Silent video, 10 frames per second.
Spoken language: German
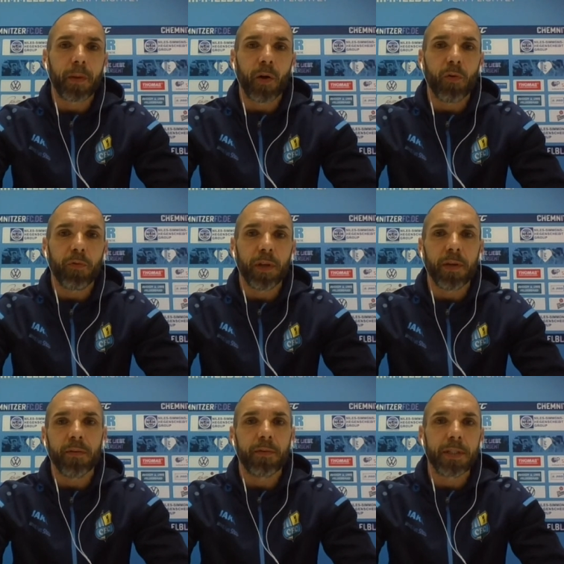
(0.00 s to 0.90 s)
darauf
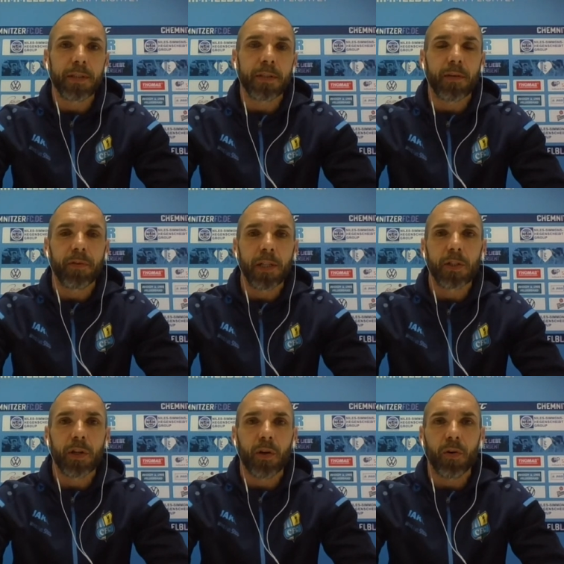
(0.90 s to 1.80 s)
hin, was ist da
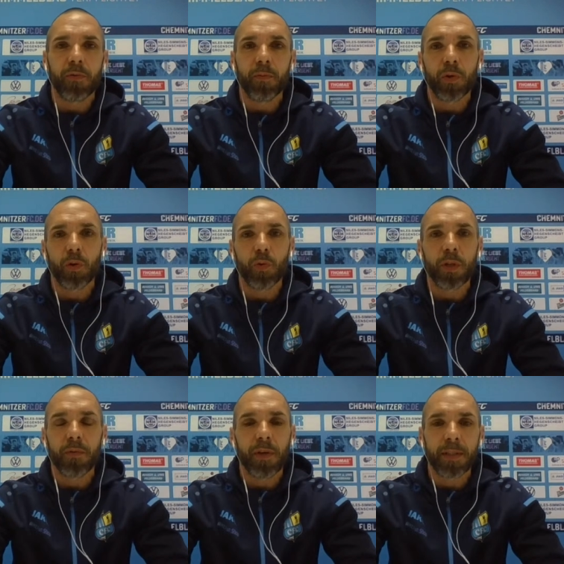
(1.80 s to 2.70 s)
falsch gelaufen oder
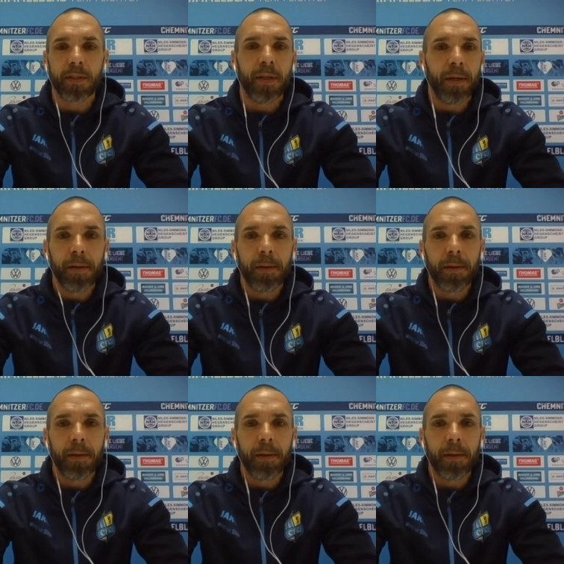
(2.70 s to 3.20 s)
gut gewesen.